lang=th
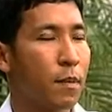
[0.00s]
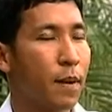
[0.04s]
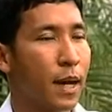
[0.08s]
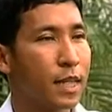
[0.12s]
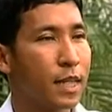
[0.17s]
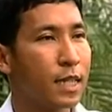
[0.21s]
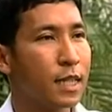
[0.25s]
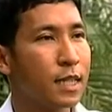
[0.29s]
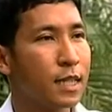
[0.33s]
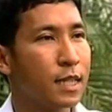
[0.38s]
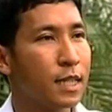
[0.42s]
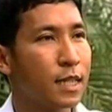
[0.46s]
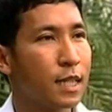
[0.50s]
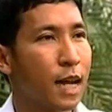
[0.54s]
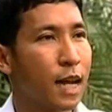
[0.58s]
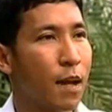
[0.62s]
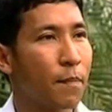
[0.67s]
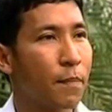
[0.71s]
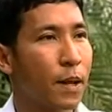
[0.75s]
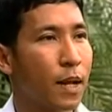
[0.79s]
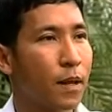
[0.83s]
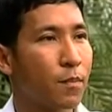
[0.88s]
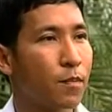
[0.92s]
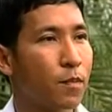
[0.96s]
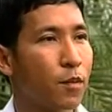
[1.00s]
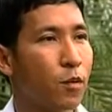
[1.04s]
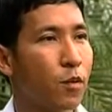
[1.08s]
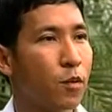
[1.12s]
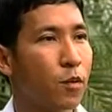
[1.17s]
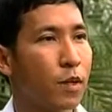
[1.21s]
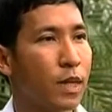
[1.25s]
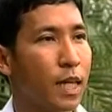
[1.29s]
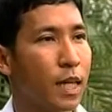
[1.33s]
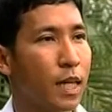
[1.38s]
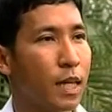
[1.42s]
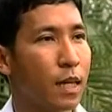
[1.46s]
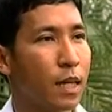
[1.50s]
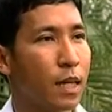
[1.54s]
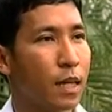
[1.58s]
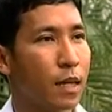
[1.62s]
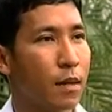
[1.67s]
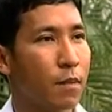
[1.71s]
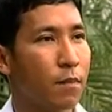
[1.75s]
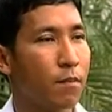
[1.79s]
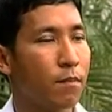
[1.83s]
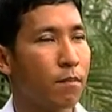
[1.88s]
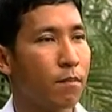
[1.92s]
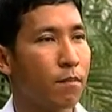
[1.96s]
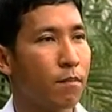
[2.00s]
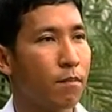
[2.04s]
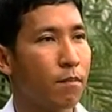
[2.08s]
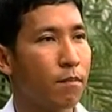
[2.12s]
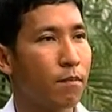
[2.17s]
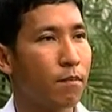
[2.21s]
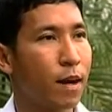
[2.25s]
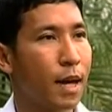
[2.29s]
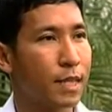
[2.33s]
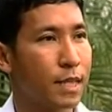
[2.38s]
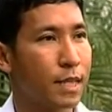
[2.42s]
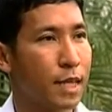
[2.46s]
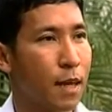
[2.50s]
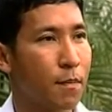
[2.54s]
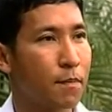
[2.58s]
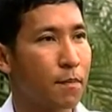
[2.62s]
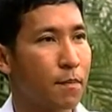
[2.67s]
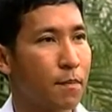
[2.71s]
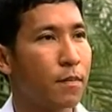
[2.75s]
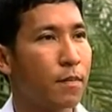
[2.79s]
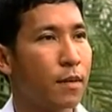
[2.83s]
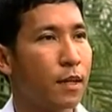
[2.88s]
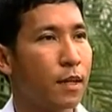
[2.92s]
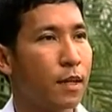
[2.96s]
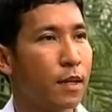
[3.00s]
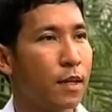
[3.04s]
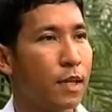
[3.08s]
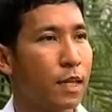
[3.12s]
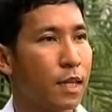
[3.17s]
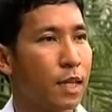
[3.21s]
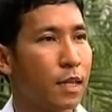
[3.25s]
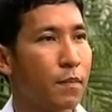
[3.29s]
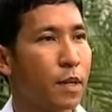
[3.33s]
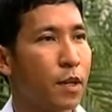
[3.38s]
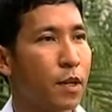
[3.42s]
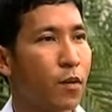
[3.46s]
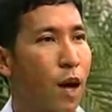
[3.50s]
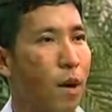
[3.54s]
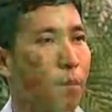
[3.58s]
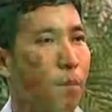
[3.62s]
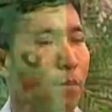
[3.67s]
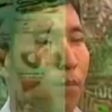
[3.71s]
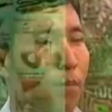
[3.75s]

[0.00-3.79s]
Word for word: ประมาณครึ่งหนึ่งนั้น เป็นผู้ที่บาดเจ็บหรือมีค